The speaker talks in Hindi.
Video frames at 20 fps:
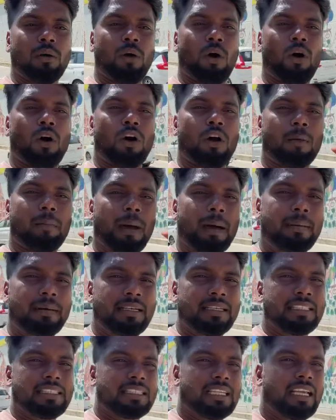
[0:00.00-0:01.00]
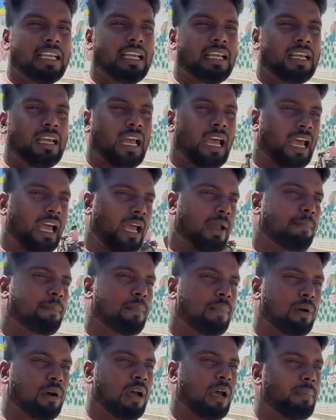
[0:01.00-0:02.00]
और बाबा डीजे
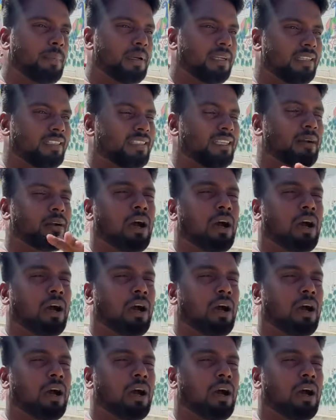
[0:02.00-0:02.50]
हैप्पी डीजे